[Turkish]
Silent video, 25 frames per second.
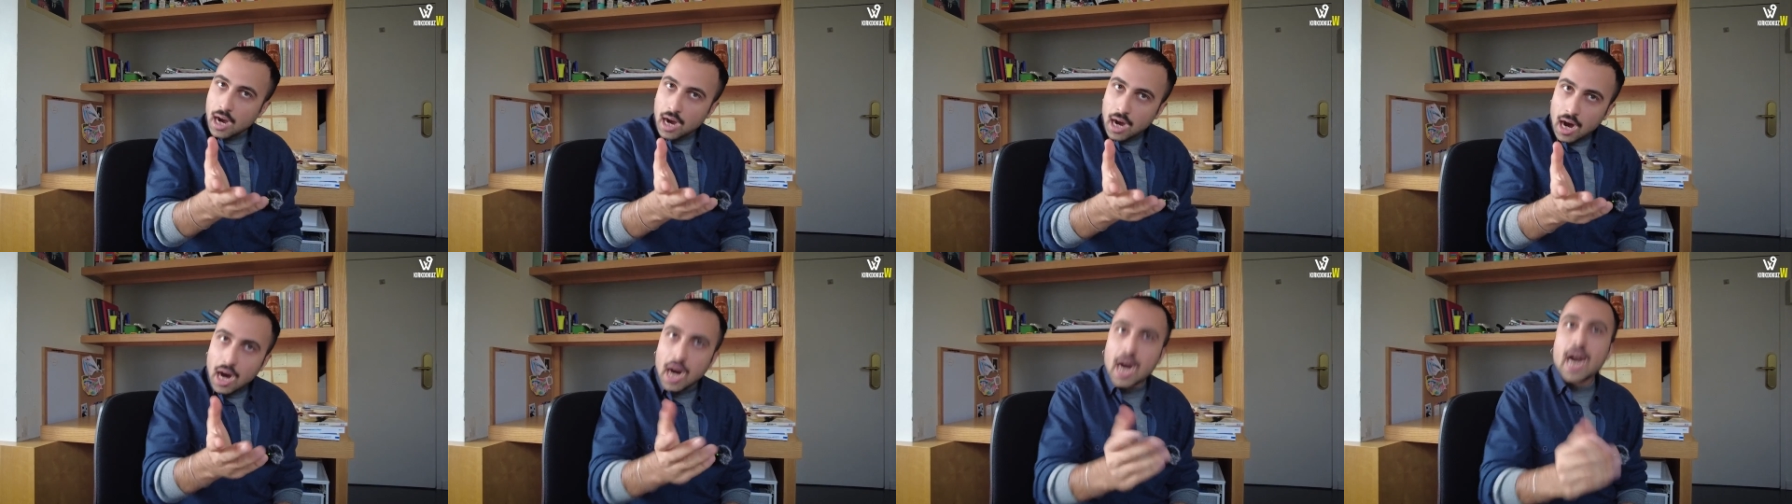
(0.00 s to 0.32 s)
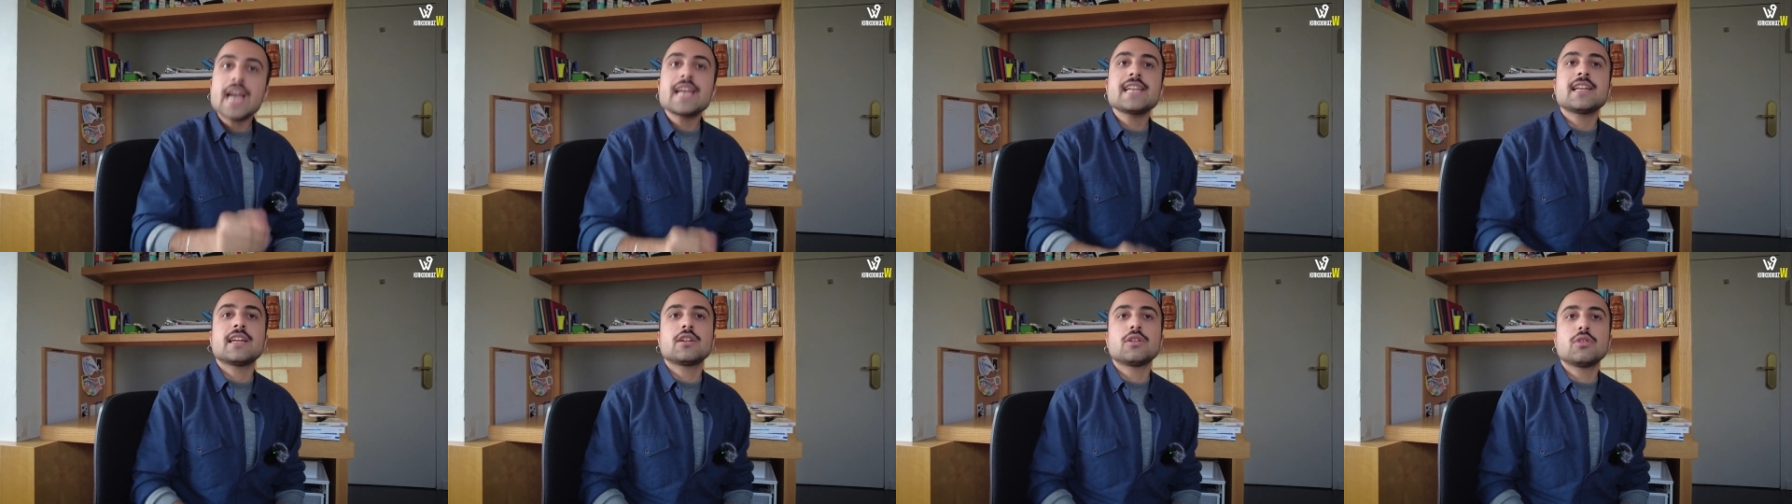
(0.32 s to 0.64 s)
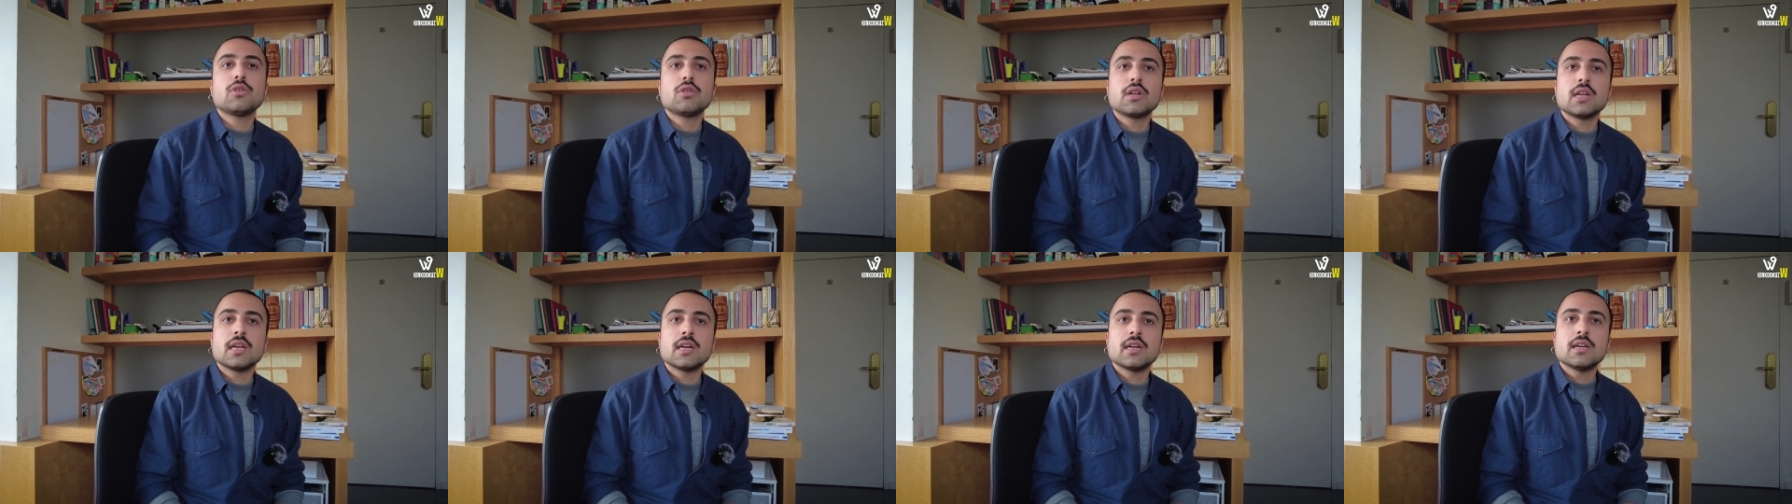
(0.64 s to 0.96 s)
Aynen
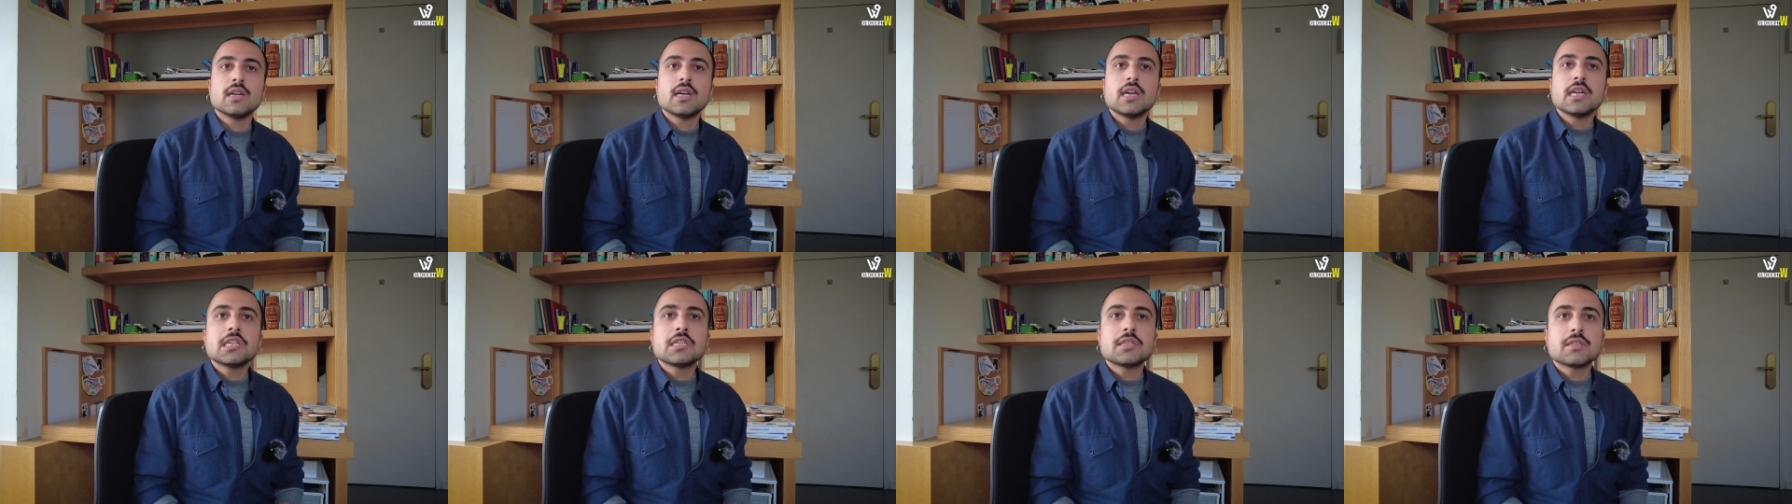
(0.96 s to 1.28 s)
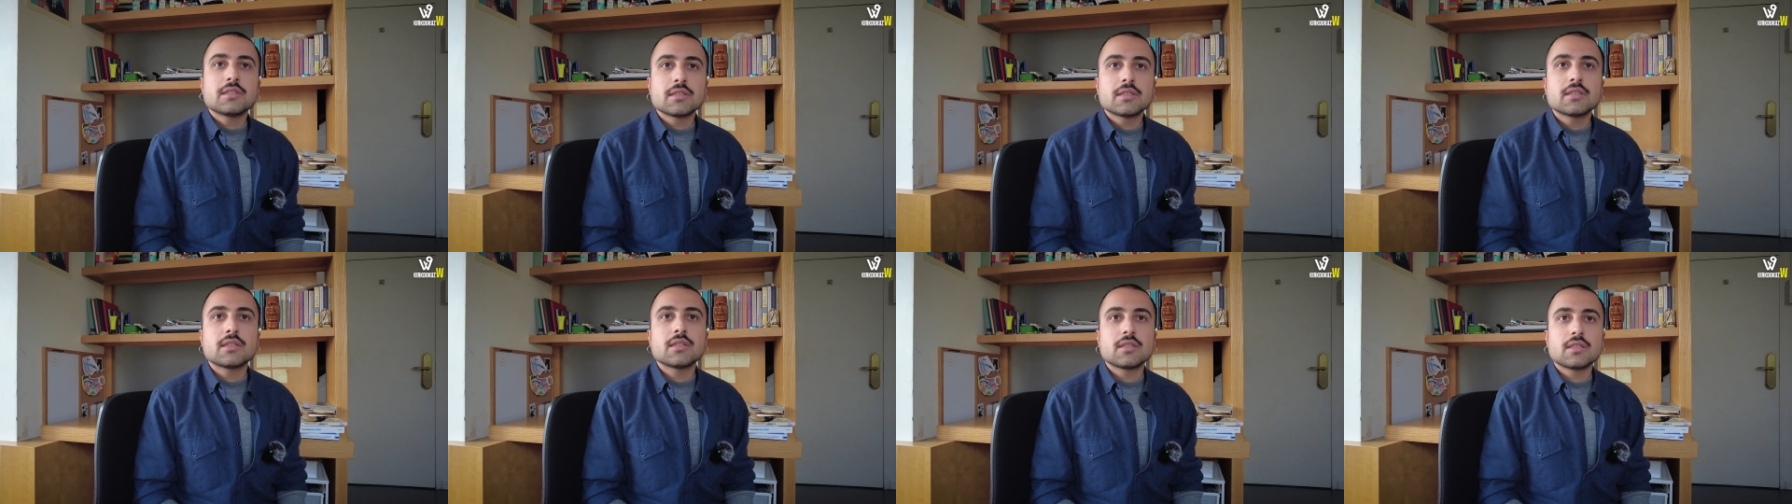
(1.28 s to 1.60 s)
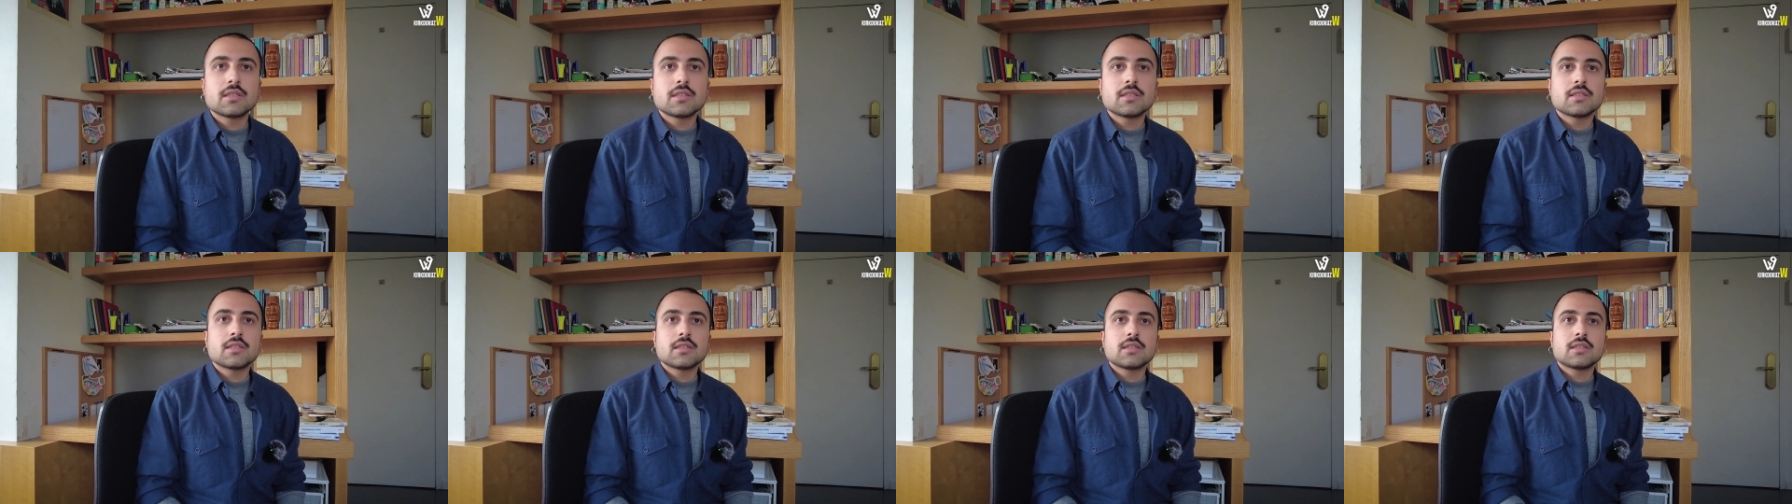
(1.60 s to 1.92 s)
öyle. Çok fazla
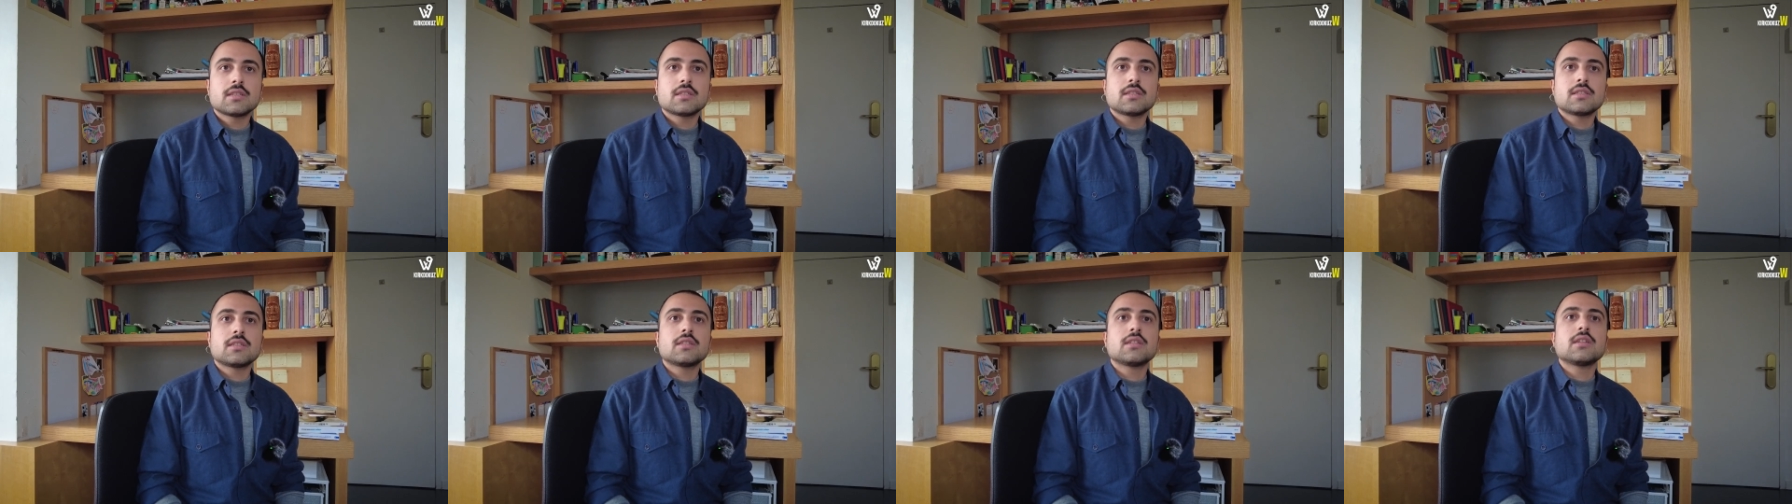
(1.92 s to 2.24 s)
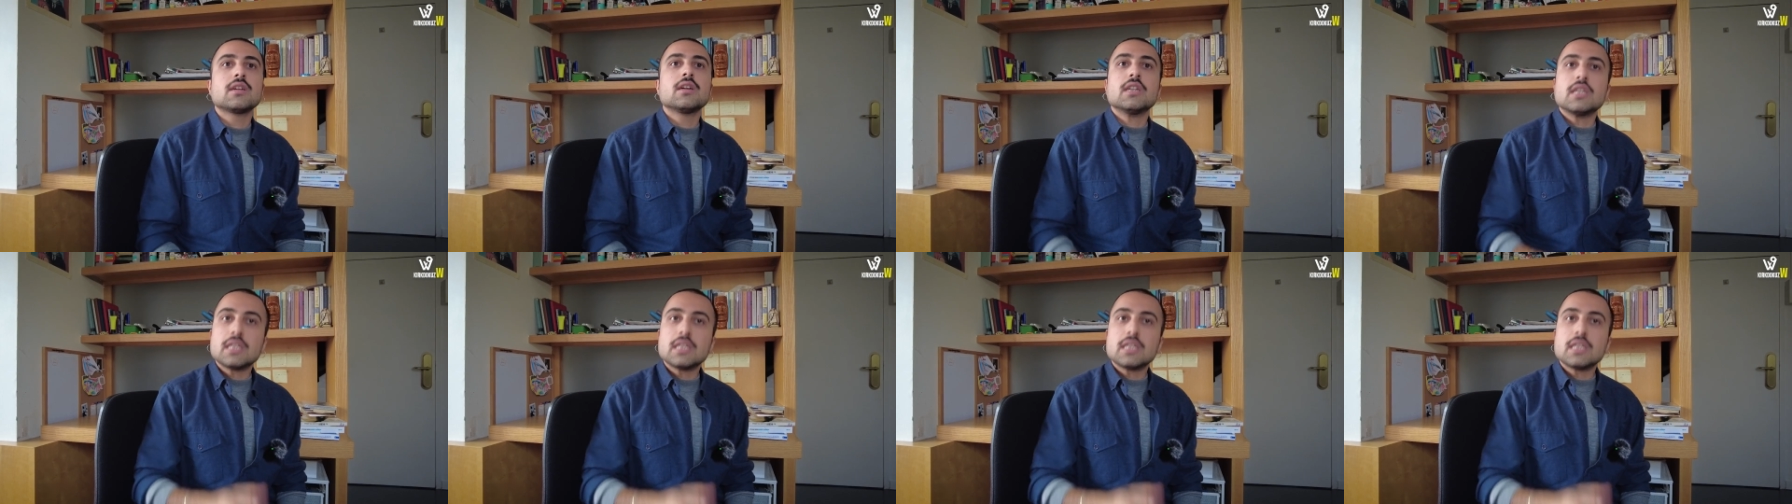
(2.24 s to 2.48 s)
sermaye yiyor.